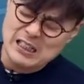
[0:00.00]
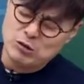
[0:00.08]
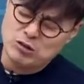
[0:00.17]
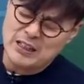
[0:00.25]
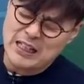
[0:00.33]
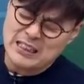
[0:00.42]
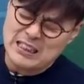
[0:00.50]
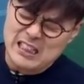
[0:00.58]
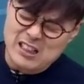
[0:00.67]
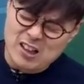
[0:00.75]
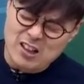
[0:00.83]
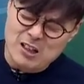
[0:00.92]
우리의
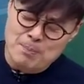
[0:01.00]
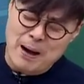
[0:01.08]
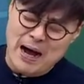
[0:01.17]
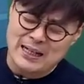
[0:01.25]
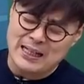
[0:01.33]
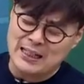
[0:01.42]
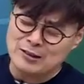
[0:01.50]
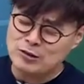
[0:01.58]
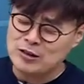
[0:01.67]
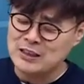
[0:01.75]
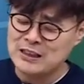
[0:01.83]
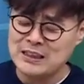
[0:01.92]
실력을 발휘할 수
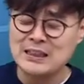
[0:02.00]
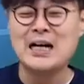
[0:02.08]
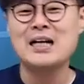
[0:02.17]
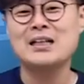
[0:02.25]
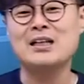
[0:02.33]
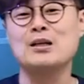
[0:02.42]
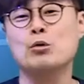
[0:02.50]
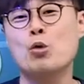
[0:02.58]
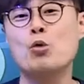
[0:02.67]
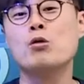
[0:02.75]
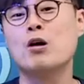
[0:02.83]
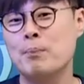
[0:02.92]
있는 시간이
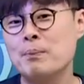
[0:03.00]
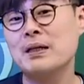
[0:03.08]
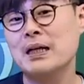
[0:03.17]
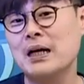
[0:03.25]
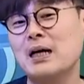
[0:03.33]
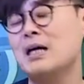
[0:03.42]
온 겁니다.